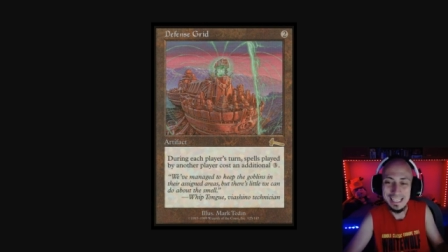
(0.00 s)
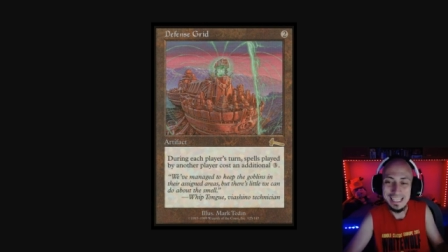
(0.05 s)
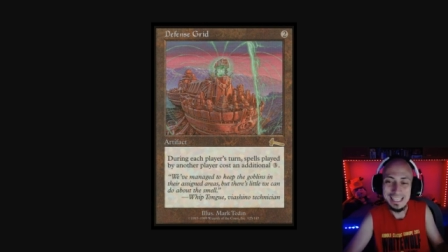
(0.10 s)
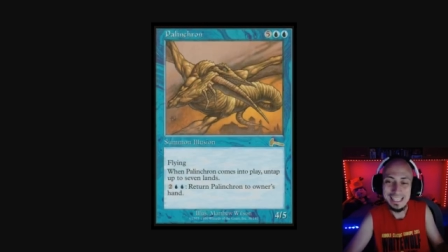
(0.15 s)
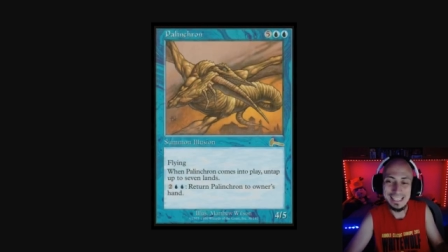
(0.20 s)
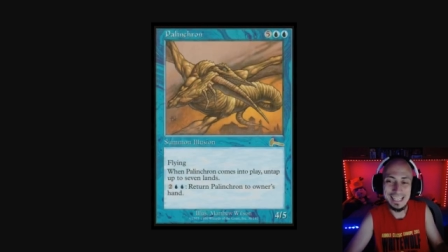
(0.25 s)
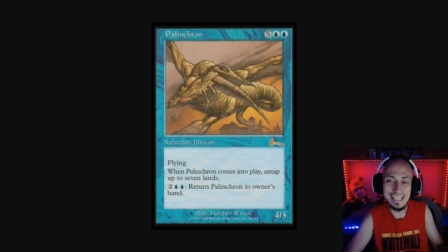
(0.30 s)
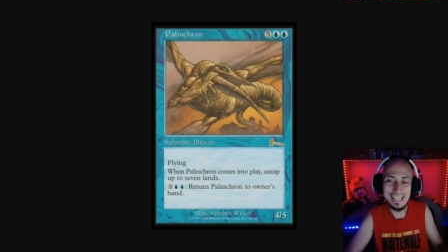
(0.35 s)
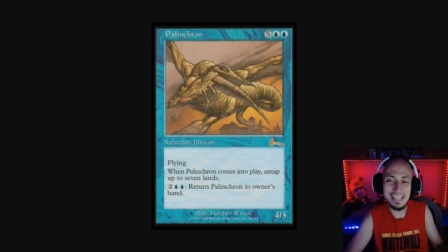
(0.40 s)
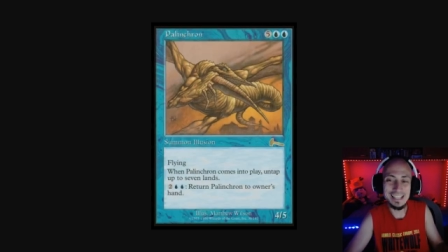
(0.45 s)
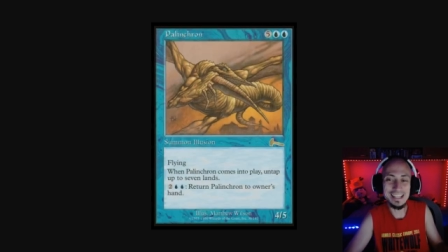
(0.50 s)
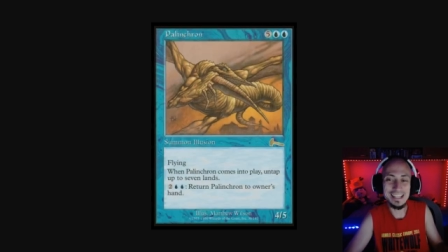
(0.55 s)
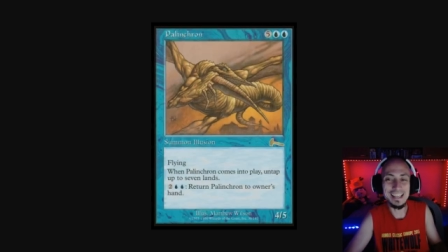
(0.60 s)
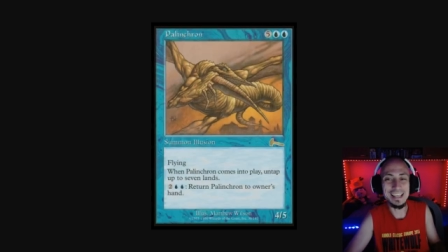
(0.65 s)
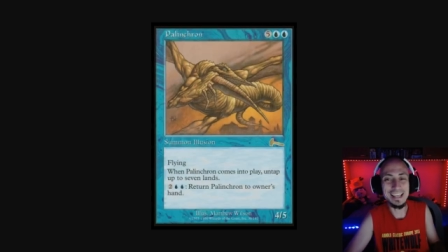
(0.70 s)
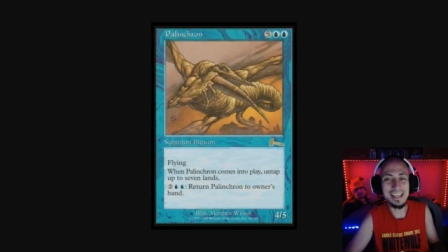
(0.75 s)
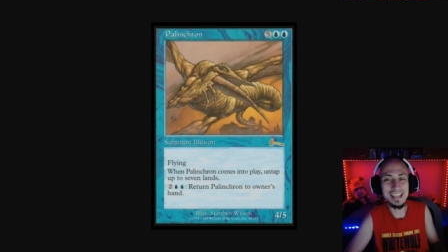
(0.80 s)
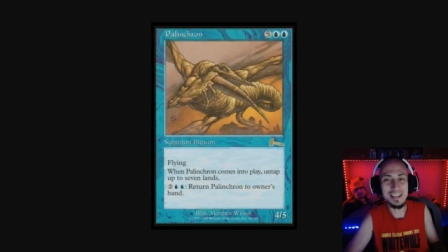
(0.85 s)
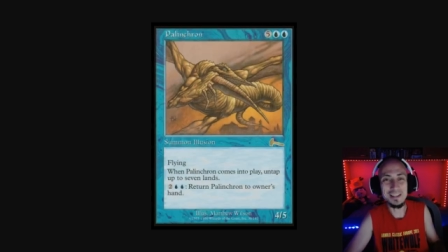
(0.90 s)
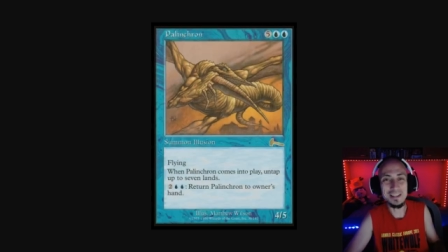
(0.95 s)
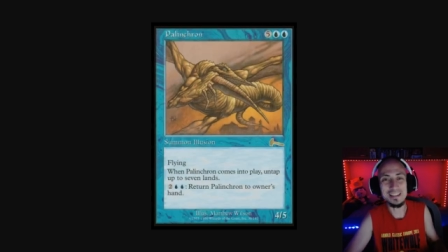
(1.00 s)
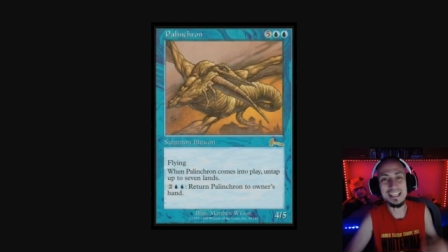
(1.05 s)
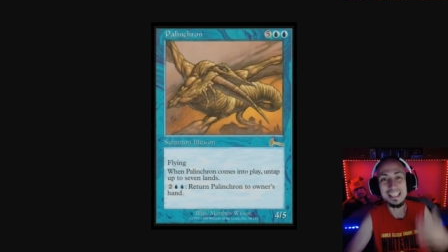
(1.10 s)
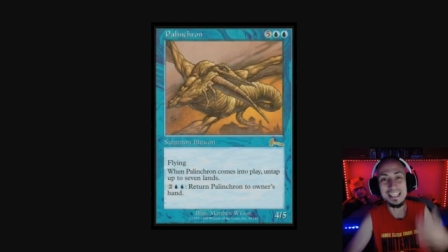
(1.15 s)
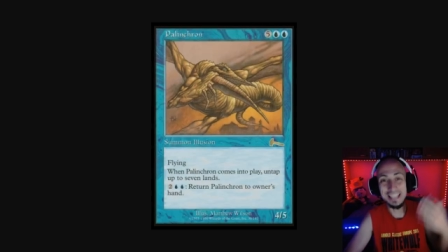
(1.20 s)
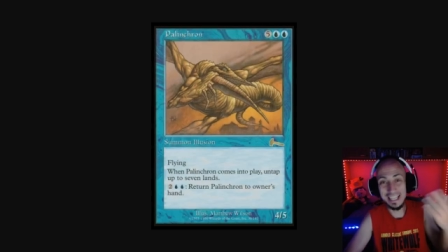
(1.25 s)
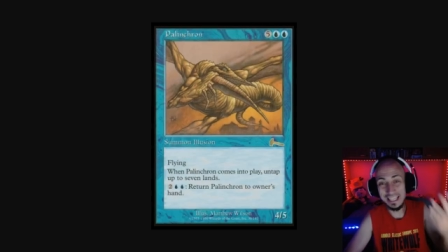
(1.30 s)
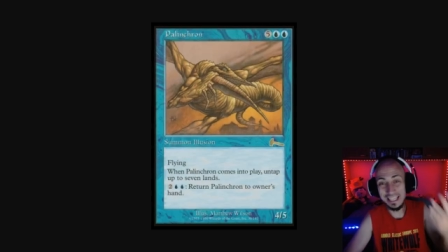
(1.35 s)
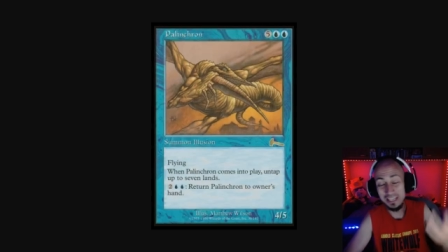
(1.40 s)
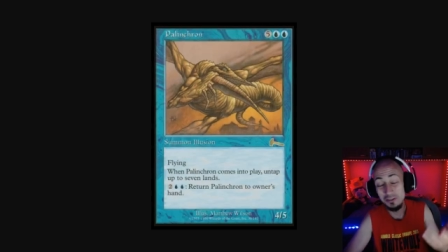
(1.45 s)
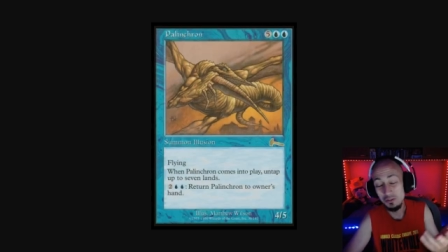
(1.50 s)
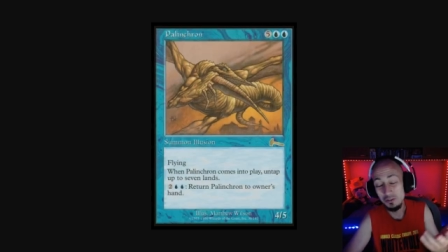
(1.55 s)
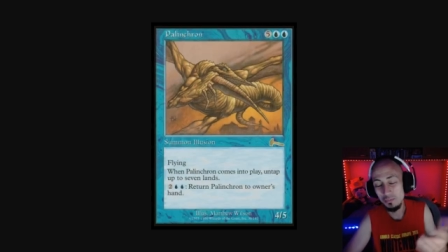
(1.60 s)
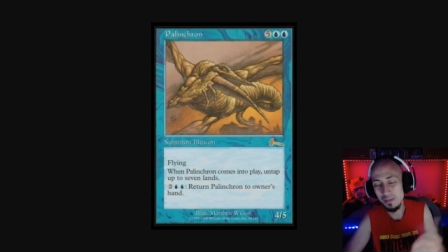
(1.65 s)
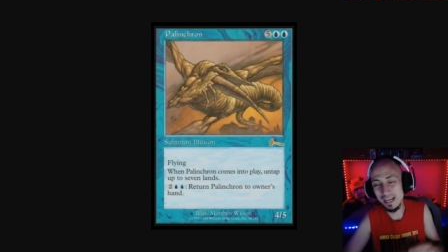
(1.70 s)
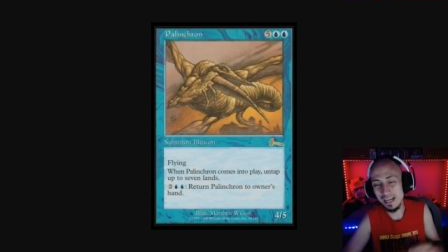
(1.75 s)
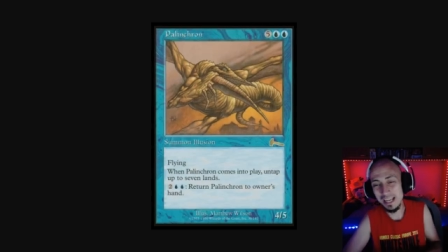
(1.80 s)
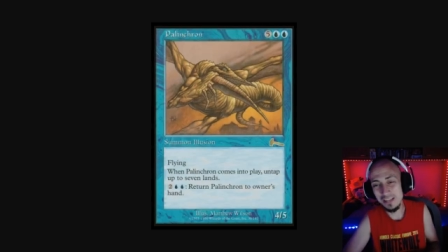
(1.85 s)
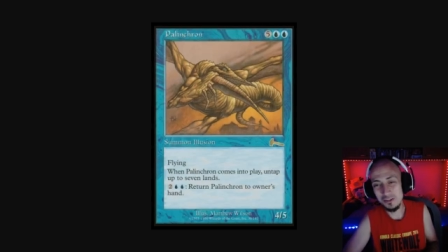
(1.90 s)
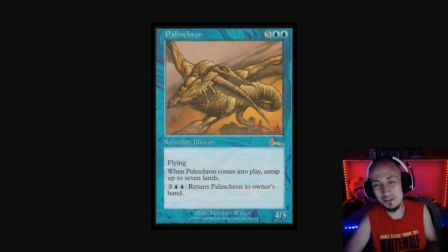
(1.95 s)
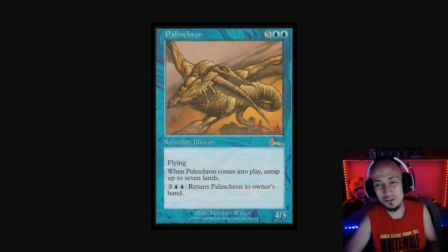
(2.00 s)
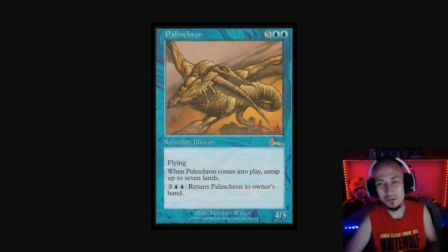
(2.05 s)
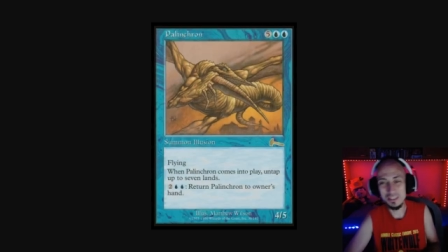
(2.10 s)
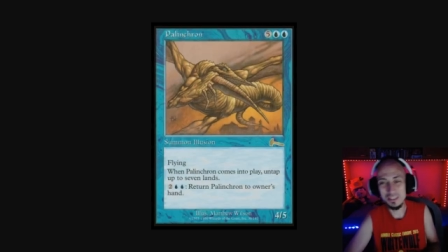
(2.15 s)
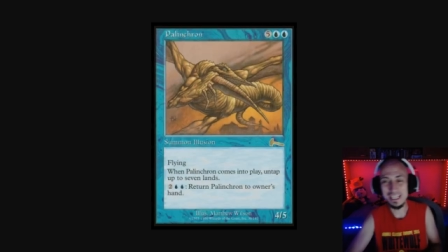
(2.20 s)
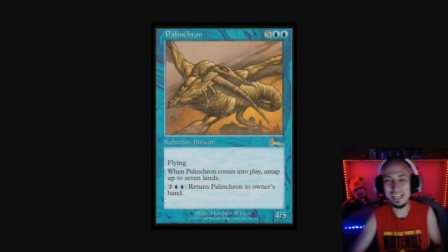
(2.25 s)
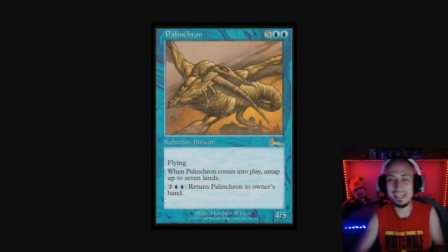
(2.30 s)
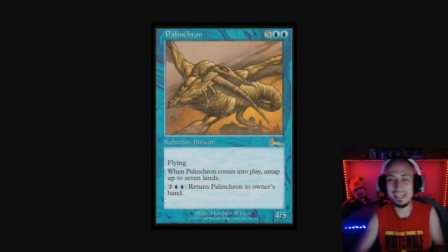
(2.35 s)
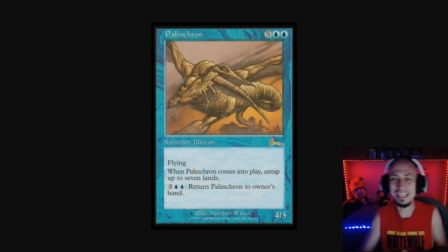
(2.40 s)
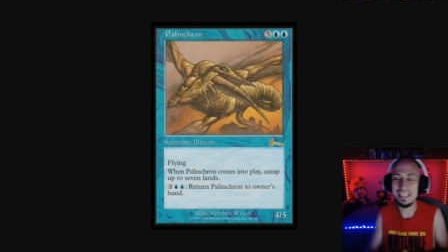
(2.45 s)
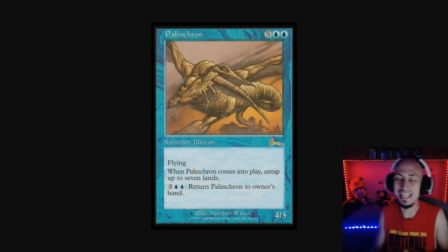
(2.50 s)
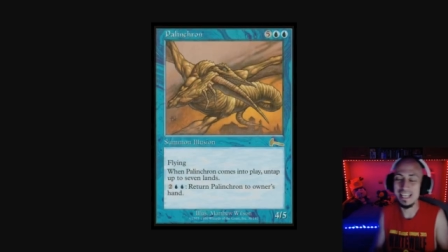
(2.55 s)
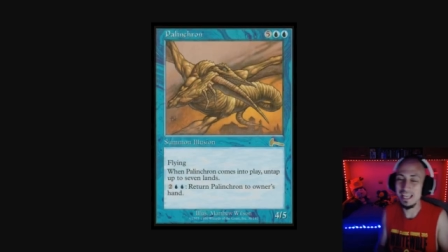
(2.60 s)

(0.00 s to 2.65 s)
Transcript: tan, eh, tan dañinos para ellos, ¿no? Esa rejilla de